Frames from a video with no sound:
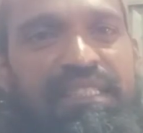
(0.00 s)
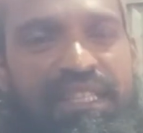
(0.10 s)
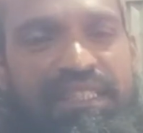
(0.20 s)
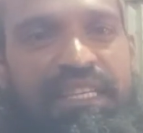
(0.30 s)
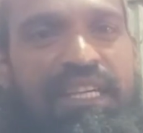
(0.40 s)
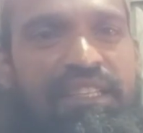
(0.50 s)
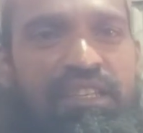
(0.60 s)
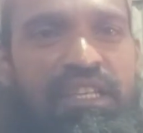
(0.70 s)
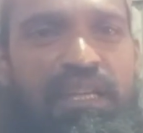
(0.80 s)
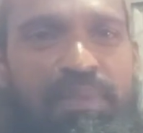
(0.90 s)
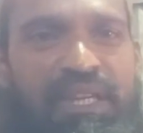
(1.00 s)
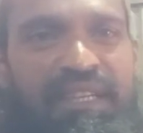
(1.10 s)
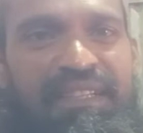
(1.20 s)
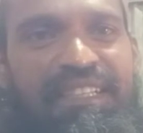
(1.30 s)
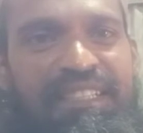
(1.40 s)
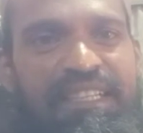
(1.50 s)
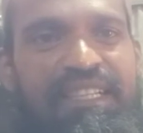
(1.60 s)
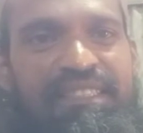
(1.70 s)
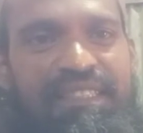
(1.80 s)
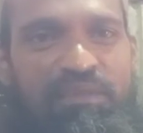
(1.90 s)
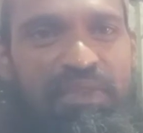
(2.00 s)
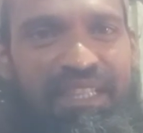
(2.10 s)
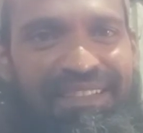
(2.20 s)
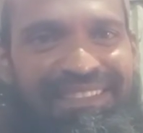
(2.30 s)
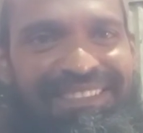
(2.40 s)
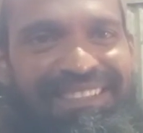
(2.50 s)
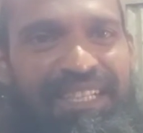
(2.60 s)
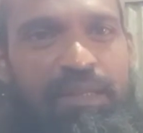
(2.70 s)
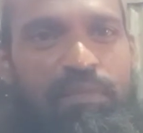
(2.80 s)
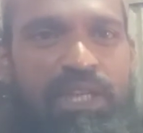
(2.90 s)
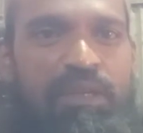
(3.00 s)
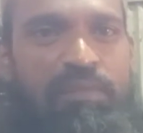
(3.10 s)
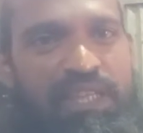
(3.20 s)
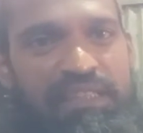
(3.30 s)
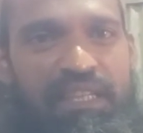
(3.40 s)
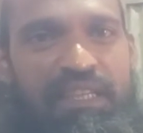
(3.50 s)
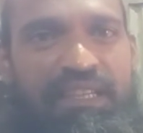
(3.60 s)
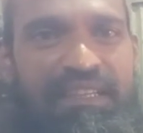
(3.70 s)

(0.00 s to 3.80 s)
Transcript: सी गाड़ी है पे हाँ कैसी है तुम्हारी अच्छा मैंने सही है